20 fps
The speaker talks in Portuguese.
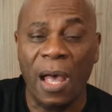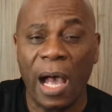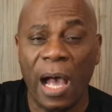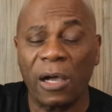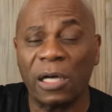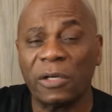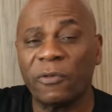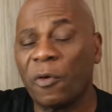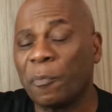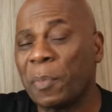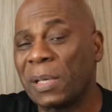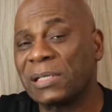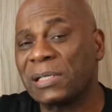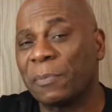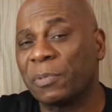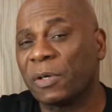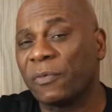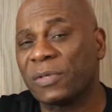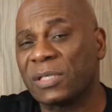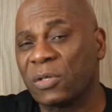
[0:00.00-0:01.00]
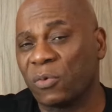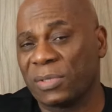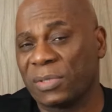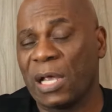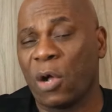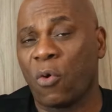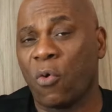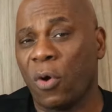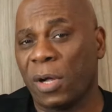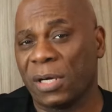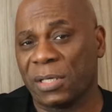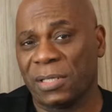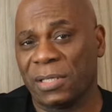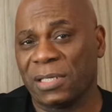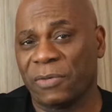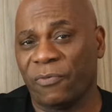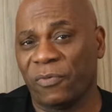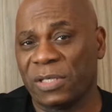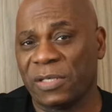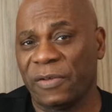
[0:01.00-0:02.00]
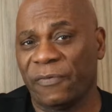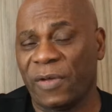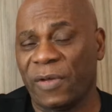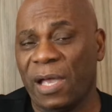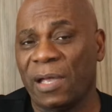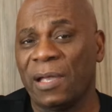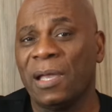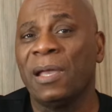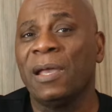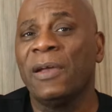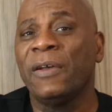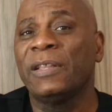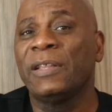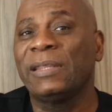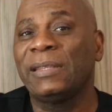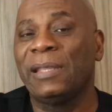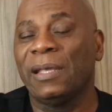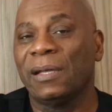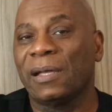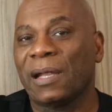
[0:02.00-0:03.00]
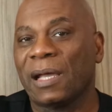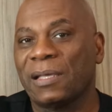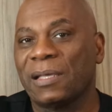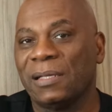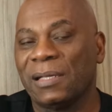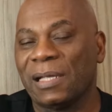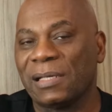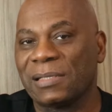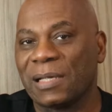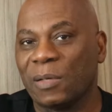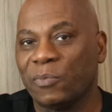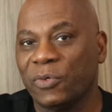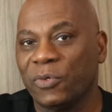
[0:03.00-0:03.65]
Agora eu vou passar para você os acordes que você vai ter aqui nessa